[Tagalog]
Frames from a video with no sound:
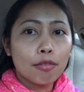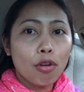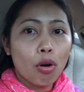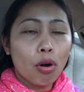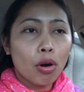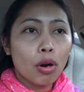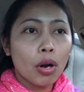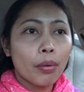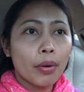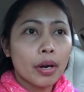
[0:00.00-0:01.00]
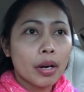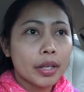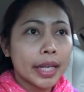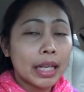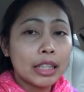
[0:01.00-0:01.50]
for our
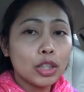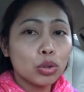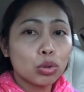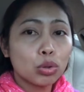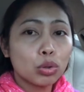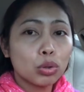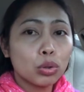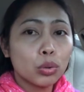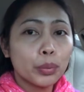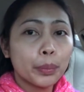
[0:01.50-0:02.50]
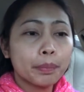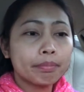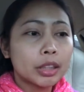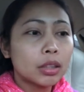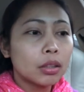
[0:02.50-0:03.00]
daily use. Yung
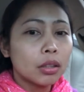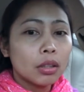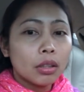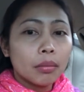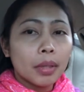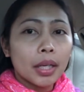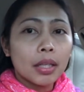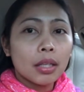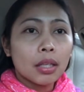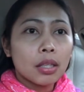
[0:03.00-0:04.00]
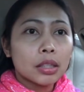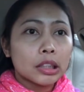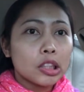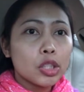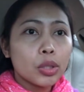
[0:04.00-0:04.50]
mga uh,
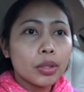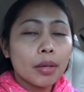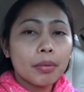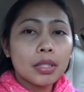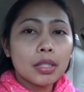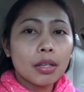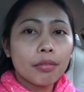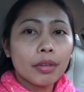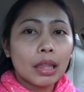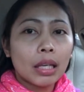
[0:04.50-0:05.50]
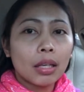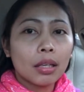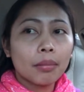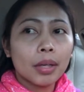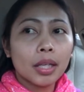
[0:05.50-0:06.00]
tissue napkins and everything.
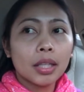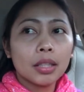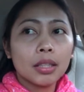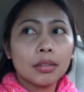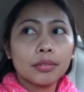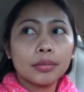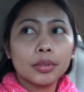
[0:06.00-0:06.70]
Mga ganyan.